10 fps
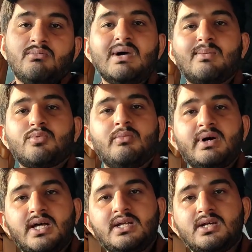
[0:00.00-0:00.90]
मैं आपको
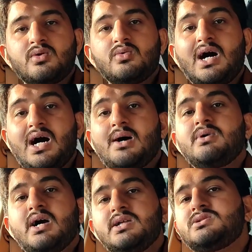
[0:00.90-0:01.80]
मना नहीं करूंगा आप
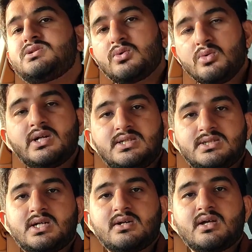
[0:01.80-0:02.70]
गाड़ी जरूर
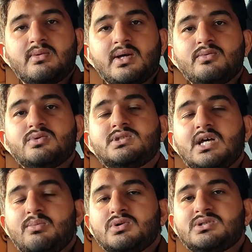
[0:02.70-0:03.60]
रजिस्टर करवाएं उससे
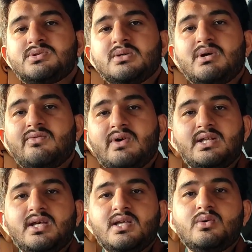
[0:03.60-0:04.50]
आपको सबसे बड़ा
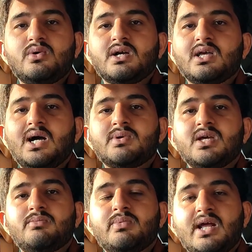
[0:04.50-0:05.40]
फायदा ये होगा कि
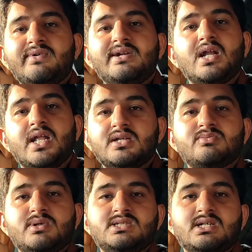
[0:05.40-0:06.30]
आपके प्राइवेट
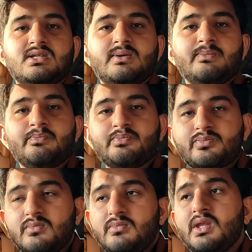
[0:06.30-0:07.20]
लिंक्स बन जाते हैं
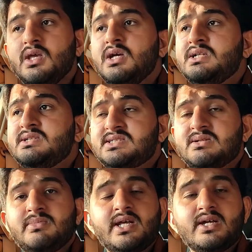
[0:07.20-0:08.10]

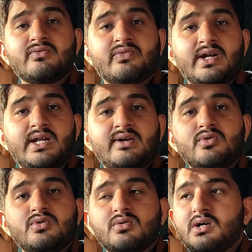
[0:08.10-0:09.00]
जैसे मेरा एक फ्रेंड है
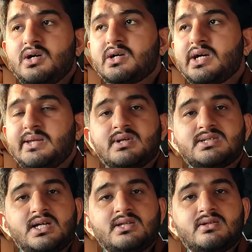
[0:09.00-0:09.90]
वो आ, करीम
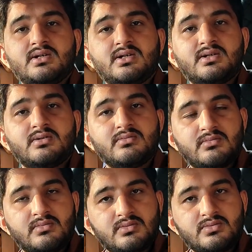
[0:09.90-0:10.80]
के साथ आ,
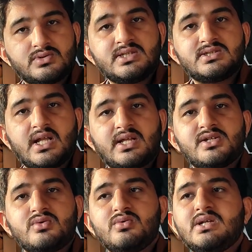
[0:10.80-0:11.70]
उसने
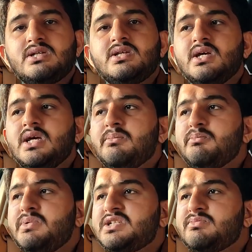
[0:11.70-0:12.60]
चलाना शुरू की थी
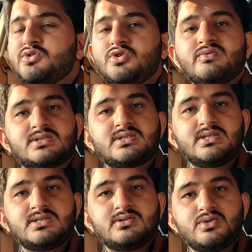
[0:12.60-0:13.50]
बीच यूनिवर्सिटी
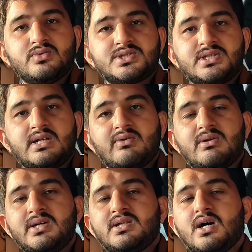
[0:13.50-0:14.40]
यूनिवर्सिटी के
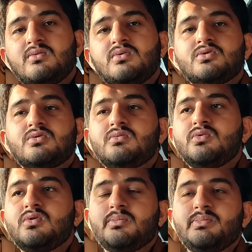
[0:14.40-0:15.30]
लेवल में ही था वो तो
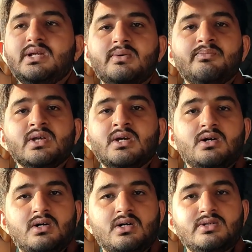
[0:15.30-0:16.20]
वो अपनी
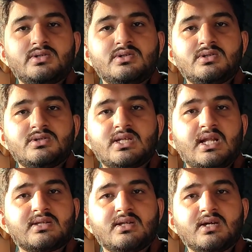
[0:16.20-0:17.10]

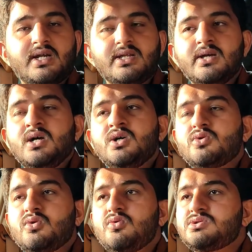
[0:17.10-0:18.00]
चलाता था गाड़ी
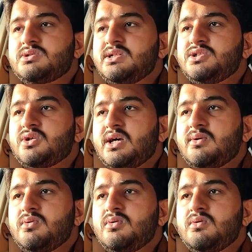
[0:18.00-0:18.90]
तो उसने जो है
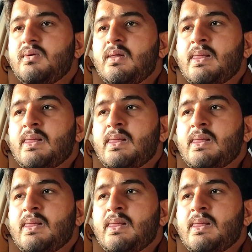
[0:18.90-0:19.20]
वो